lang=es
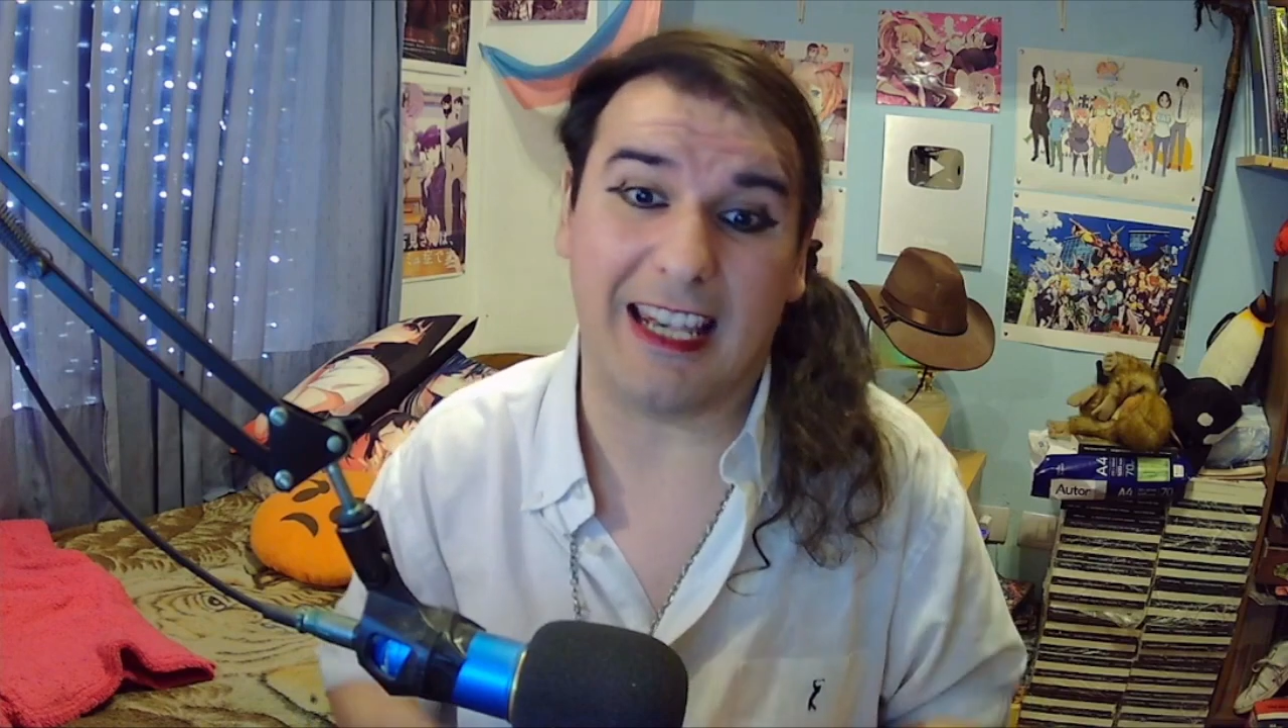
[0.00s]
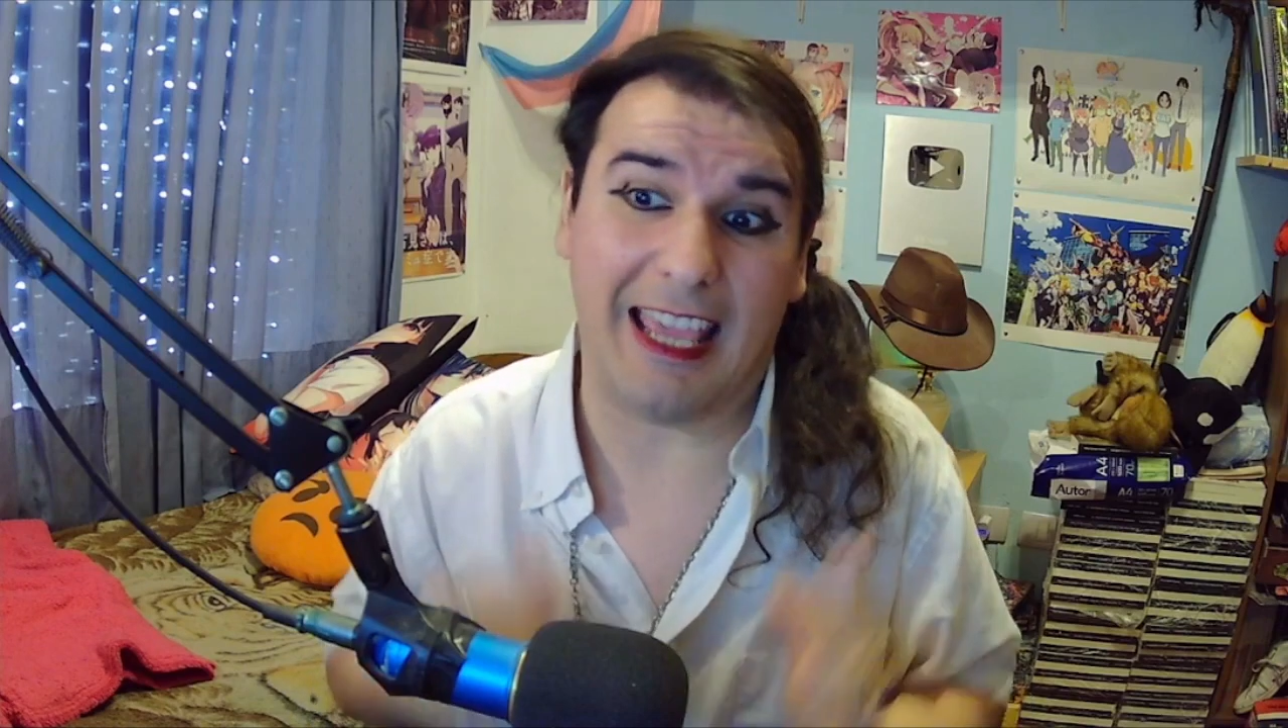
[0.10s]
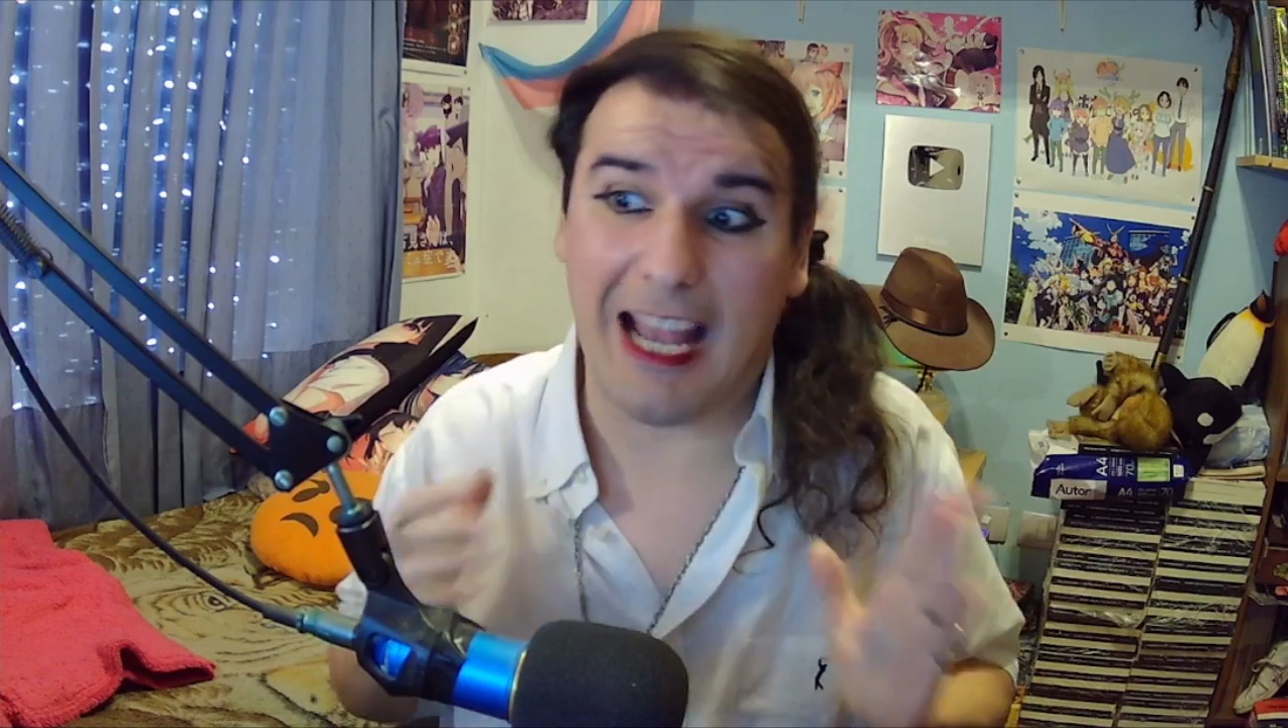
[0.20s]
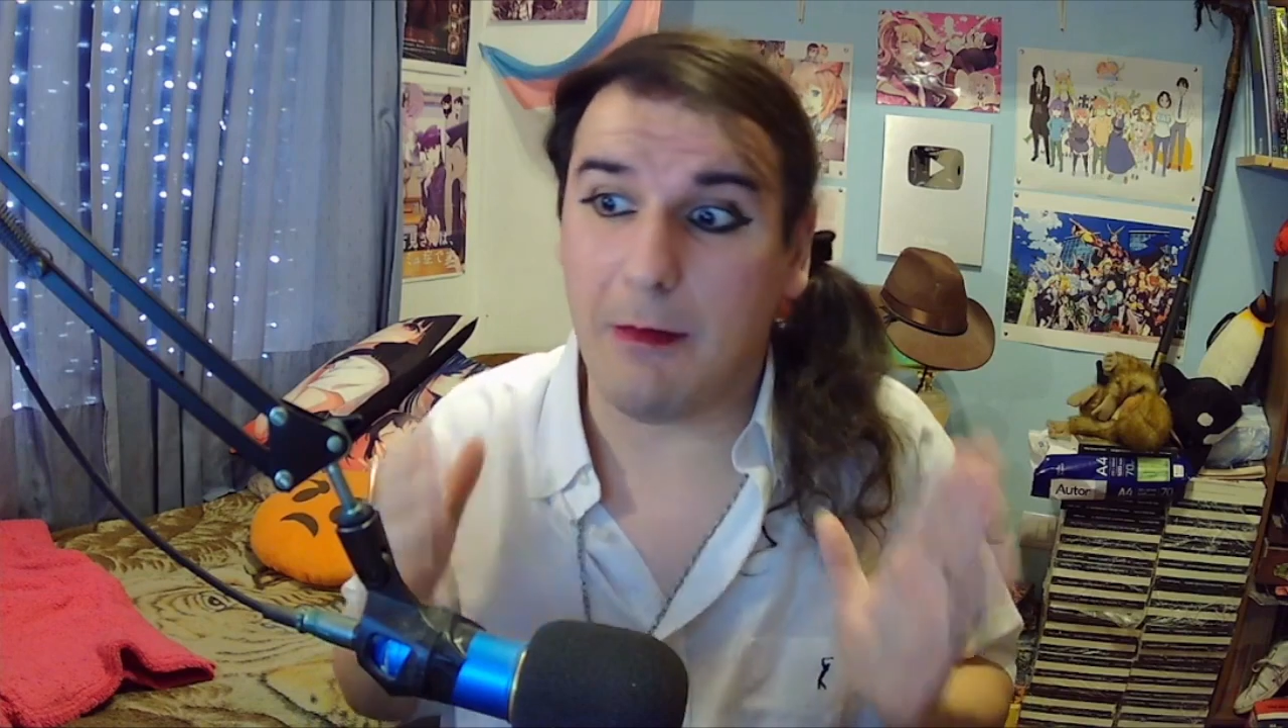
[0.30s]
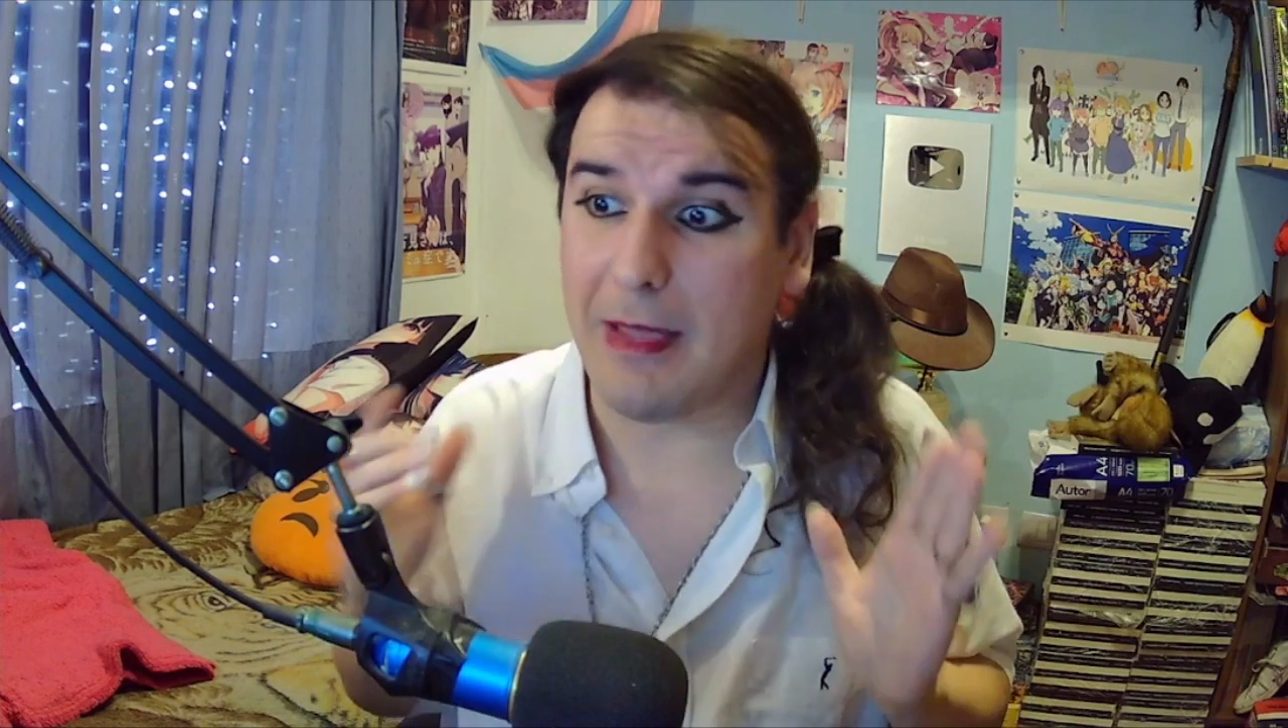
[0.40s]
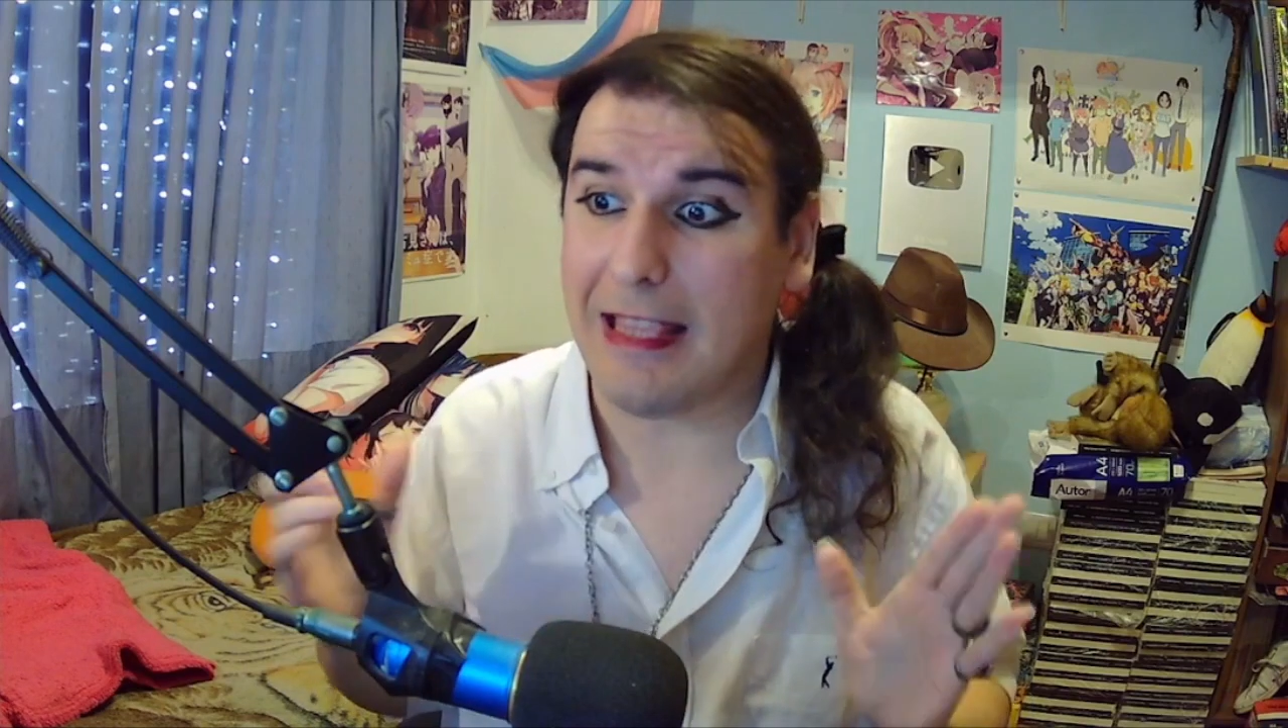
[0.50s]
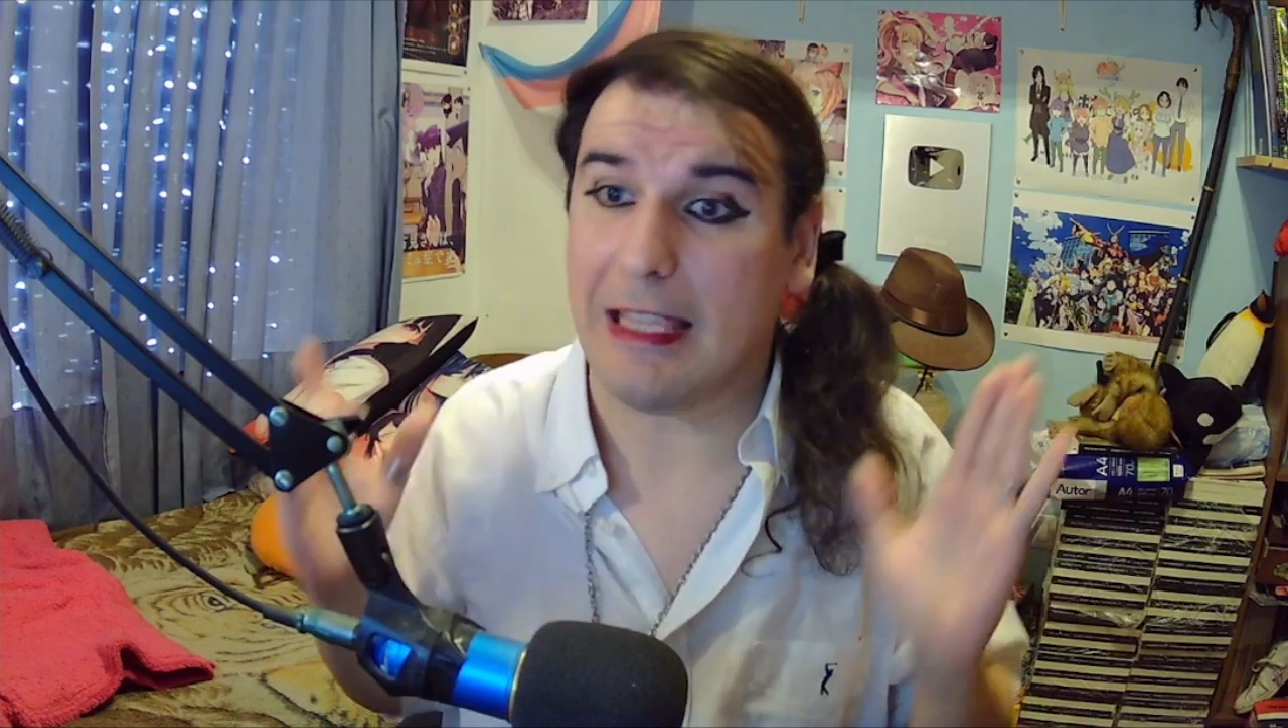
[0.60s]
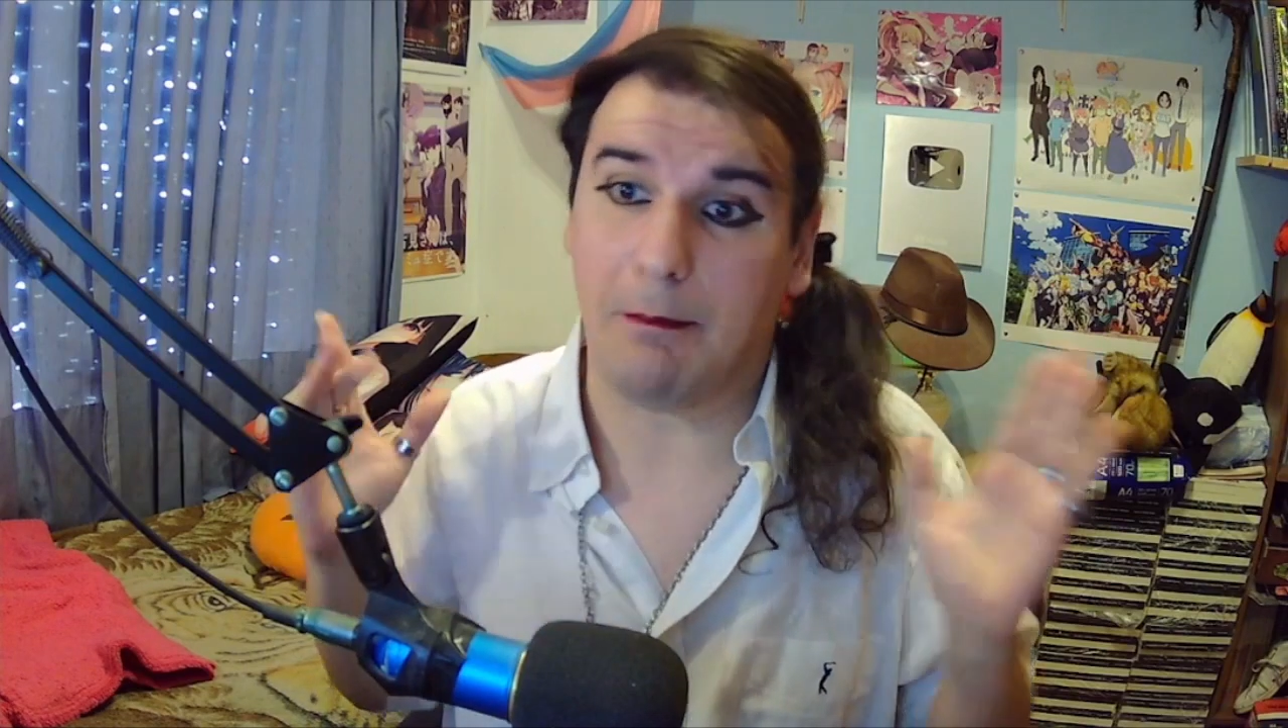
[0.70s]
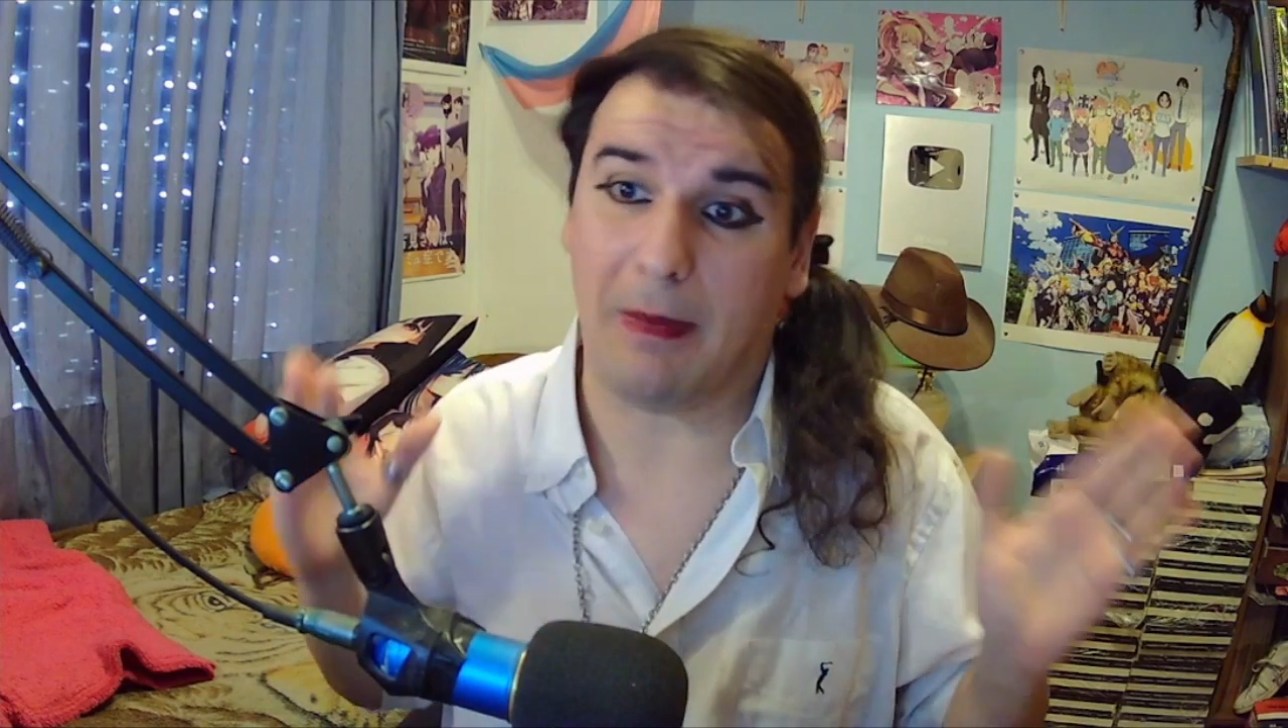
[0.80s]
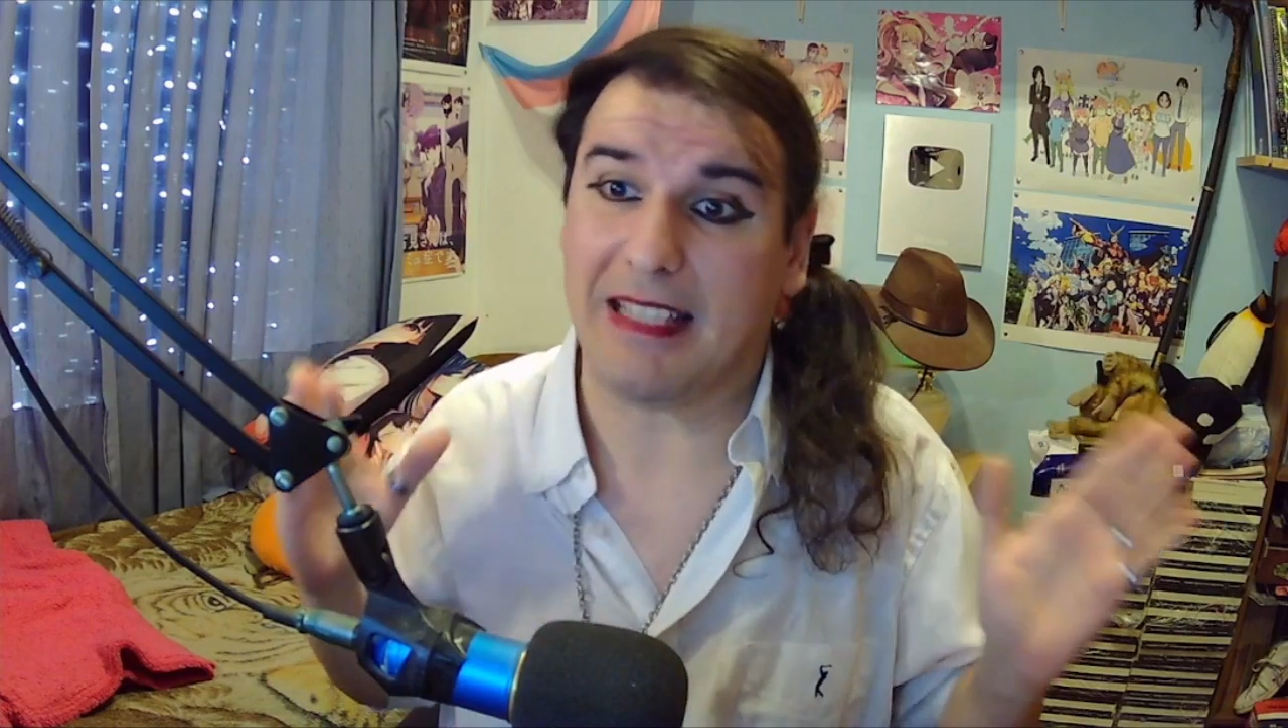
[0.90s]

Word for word: legalmente